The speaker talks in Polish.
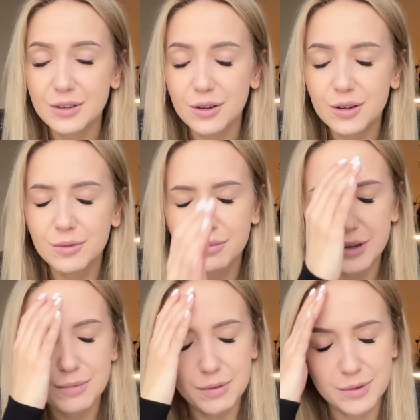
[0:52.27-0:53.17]
to
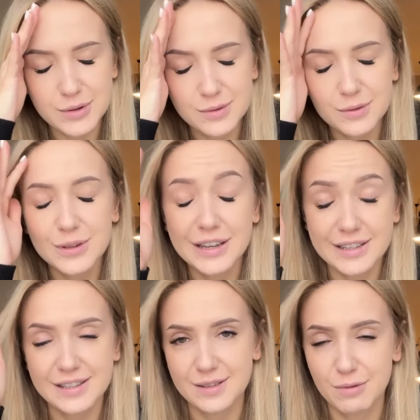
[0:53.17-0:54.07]
mi po prostu
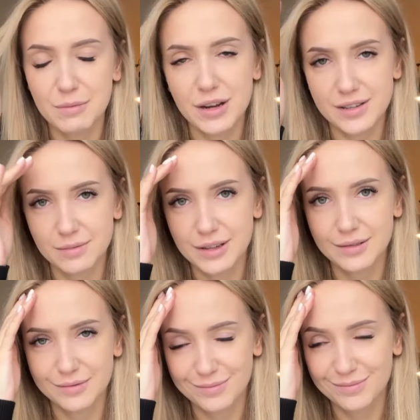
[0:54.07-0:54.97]
jest słabo, jak
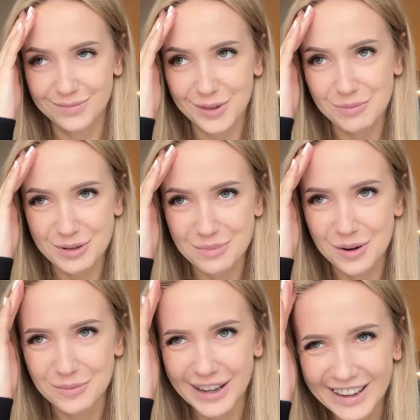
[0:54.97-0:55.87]
sobie to
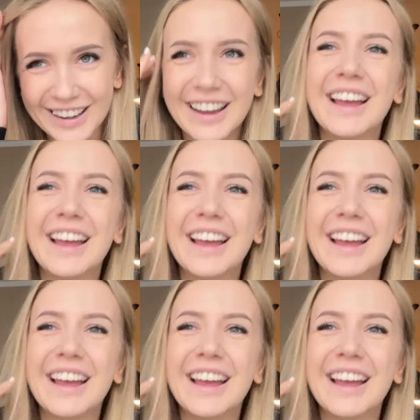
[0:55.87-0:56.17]
przypomnę.